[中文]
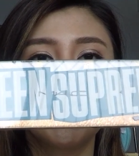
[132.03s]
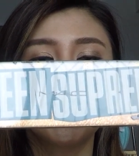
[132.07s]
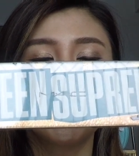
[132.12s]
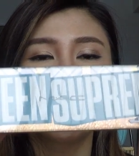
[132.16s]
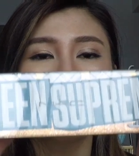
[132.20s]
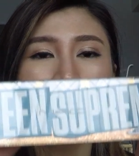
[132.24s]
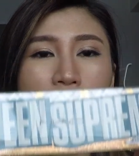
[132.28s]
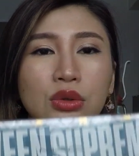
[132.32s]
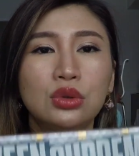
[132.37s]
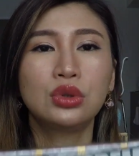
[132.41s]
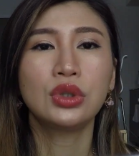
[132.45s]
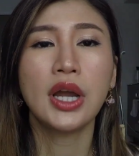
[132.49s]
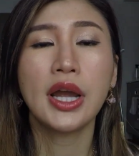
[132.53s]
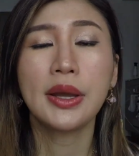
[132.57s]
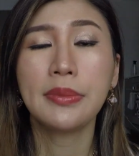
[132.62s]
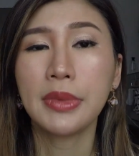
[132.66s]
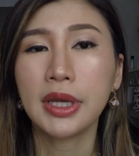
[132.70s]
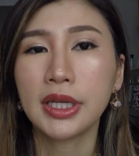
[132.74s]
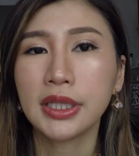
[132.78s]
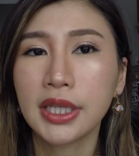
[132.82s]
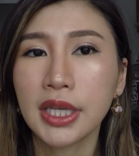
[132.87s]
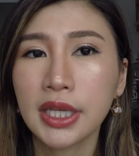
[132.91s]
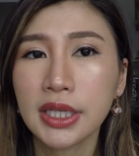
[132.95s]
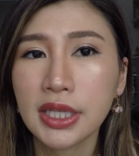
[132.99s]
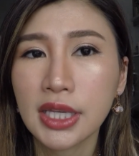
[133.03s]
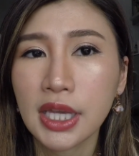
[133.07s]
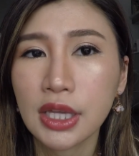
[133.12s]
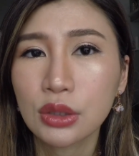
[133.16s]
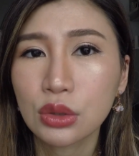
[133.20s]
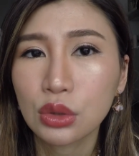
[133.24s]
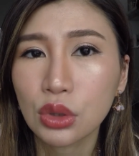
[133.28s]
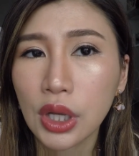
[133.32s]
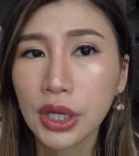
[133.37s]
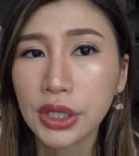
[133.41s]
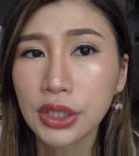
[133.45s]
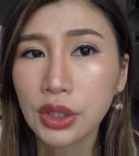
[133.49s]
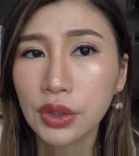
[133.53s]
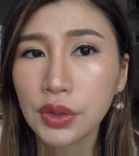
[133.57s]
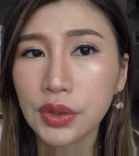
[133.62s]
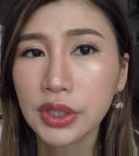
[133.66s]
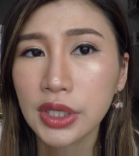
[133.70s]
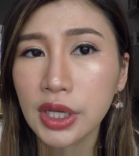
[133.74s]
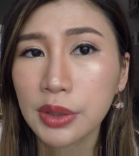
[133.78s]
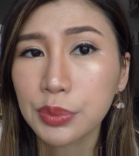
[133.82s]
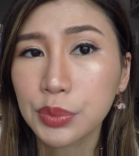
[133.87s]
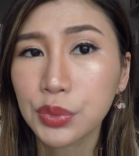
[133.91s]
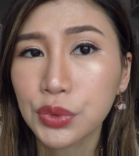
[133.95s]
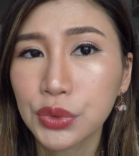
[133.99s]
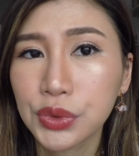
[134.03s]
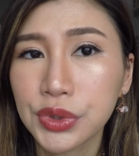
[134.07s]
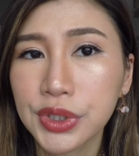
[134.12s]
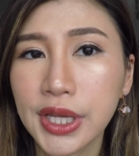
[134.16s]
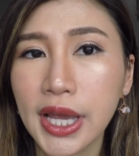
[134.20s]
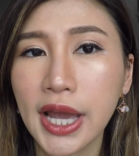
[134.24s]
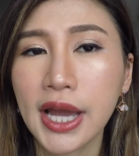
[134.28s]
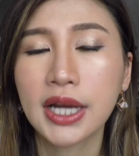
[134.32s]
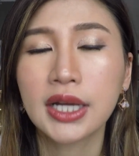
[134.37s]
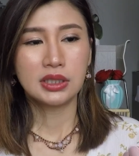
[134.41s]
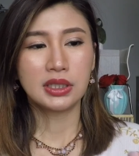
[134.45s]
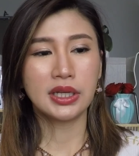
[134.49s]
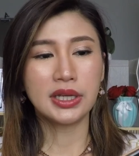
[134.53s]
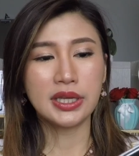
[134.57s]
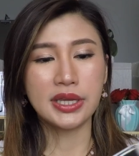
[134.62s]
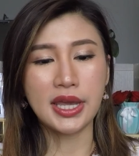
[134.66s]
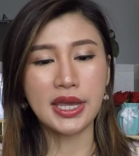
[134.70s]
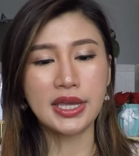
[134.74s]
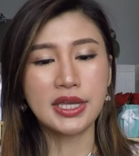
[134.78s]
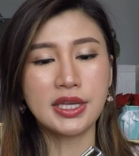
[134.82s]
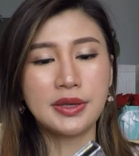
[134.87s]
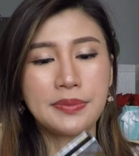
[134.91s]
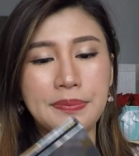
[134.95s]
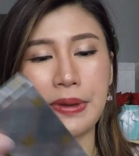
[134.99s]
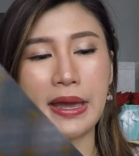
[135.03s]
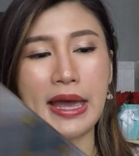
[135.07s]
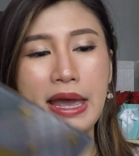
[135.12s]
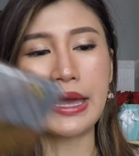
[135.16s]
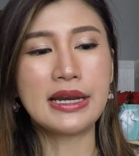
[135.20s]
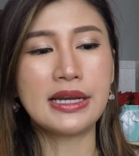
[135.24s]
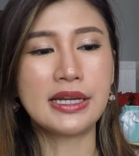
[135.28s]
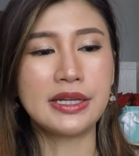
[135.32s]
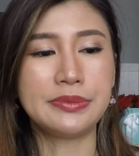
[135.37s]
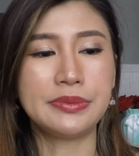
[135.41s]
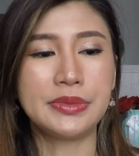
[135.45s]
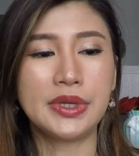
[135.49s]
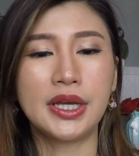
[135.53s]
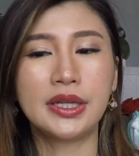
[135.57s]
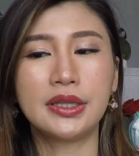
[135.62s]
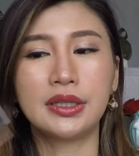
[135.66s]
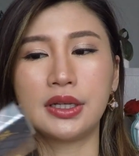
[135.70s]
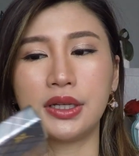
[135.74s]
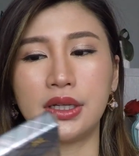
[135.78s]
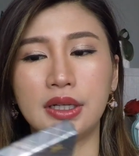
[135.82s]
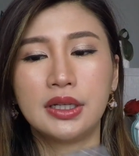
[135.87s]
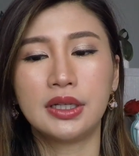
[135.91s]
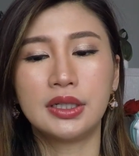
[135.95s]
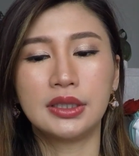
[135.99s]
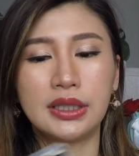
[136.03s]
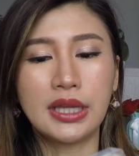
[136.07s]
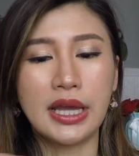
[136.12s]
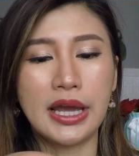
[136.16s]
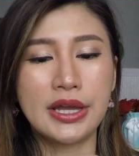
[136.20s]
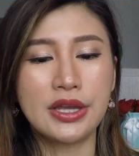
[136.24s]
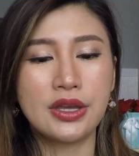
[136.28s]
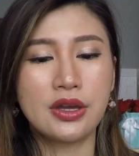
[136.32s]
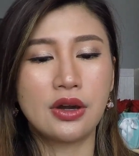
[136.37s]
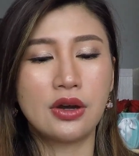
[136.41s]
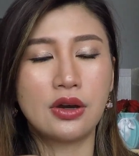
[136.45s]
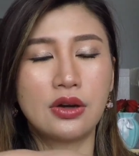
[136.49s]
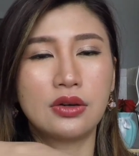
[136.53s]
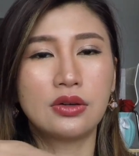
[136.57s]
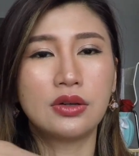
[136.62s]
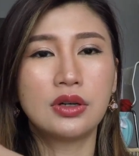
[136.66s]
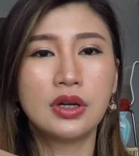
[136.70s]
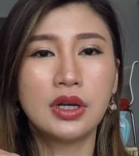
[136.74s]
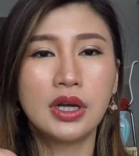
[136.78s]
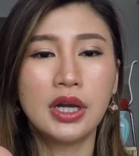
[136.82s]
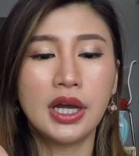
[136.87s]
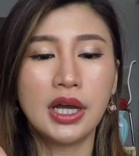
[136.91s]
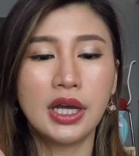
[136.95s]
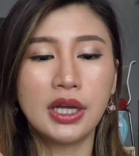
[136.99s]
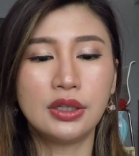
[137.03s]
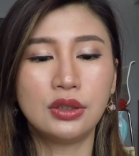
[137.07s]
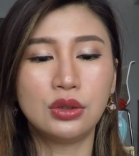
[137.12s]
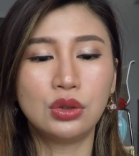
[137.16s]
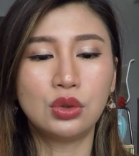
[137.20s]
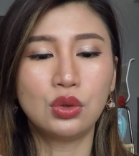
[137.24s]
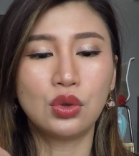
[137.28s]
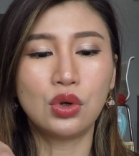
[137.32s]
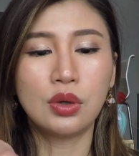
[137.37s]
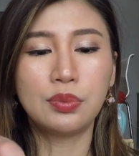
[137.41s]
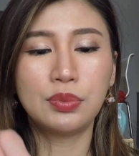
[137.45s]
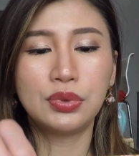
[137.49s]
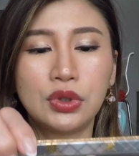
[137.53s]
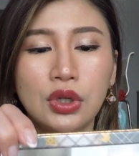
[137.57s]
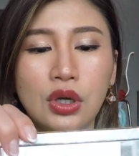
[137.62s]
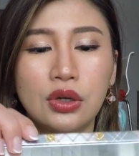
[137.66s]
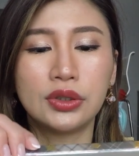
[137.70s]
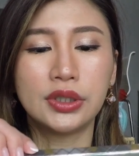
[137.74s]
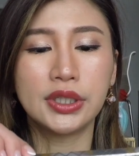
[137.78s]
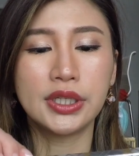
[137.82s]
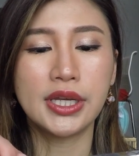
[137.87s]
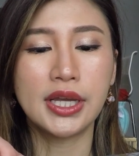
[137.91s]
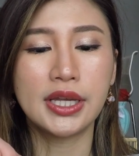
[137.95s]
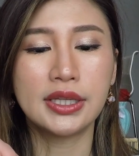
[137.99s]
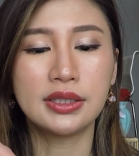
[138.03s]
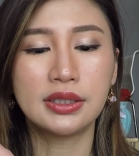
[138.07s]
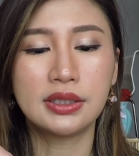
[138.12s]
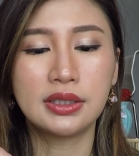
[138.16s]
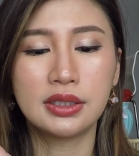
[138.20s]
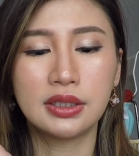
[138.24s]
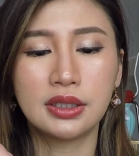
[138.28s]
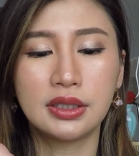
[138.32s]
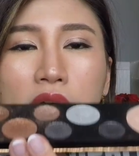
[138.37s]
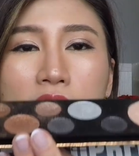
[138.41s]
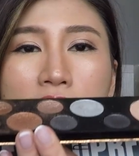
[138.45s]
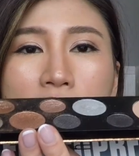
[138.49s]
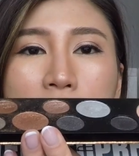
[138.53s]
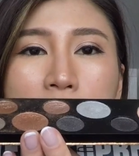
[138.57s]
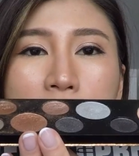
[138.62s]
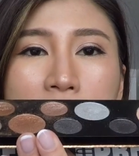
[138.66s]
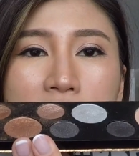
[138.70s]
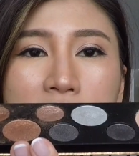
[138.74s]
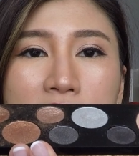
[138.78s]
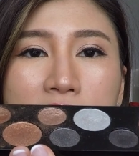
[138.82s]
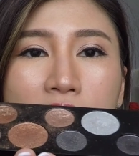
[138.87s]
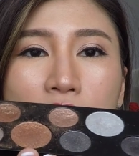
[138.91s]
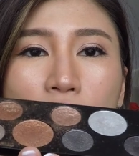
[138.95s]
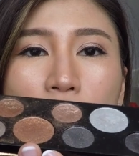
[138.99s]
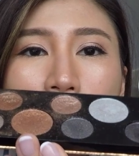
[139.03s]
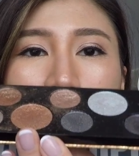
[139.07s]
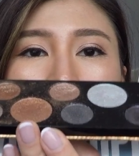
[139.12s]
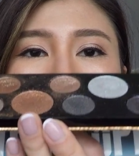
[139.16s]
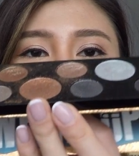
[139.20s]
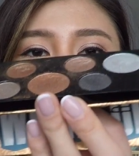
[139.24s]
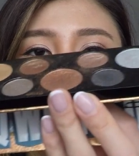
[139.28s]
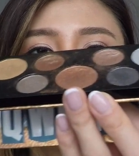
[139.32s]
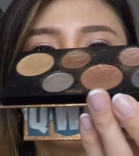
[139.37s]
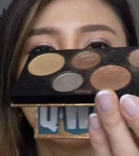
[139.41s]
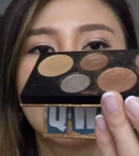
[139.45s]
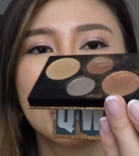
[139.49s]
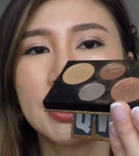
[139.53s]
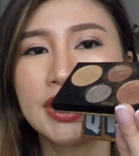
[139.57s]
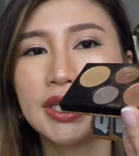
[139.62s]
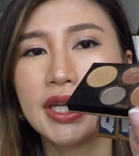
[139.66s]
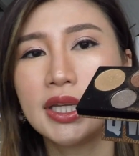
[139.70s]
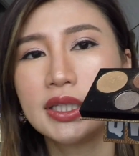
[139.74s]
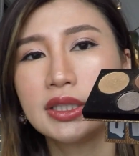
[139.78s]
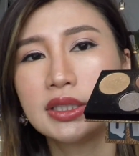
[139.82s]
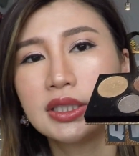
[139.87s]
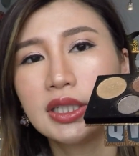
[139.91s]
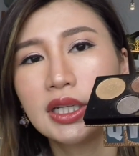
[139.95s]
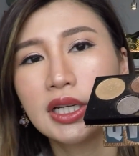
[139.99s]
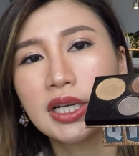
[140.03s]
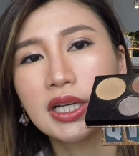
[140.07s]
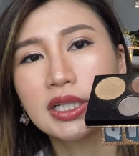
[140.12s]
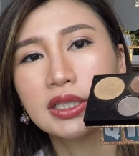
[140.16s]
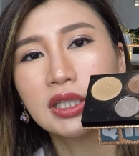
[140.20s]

这个，虽然每天眼妆有一点不一样，这个眼影盘里面呢，它有很多不同的颜色，可以每天换不同的颜色。